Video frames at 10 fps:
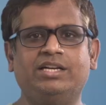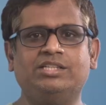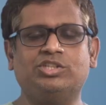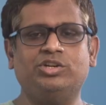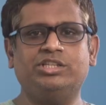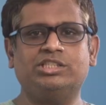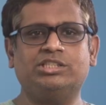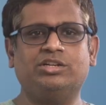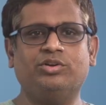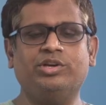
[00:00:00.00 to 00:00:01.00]
இல்லைன்னு சொல்லிட்டு
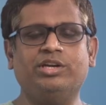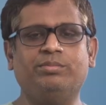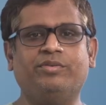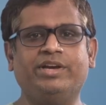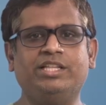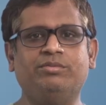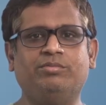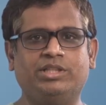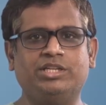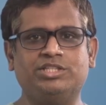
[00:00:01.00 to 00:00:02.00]
இருந்த நோய்க்கு இப்போ
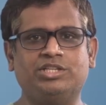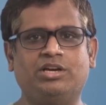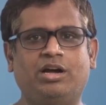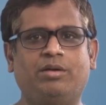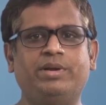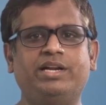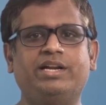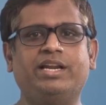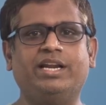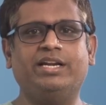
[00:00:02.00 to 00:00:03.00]
வைத்தியம் வந்துடுச்சா
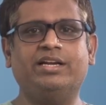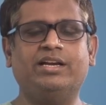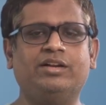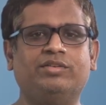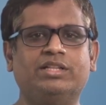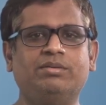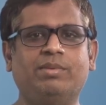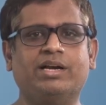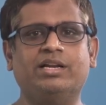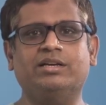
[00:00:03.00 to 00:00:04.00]
அப்படின்ற எண்ணங்கள் வந்து
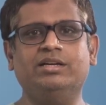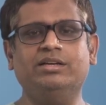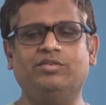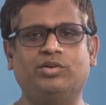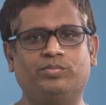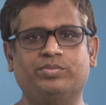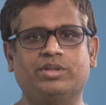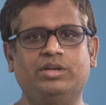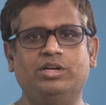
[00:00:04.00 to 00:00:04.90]
மக்களுக்கு வரும்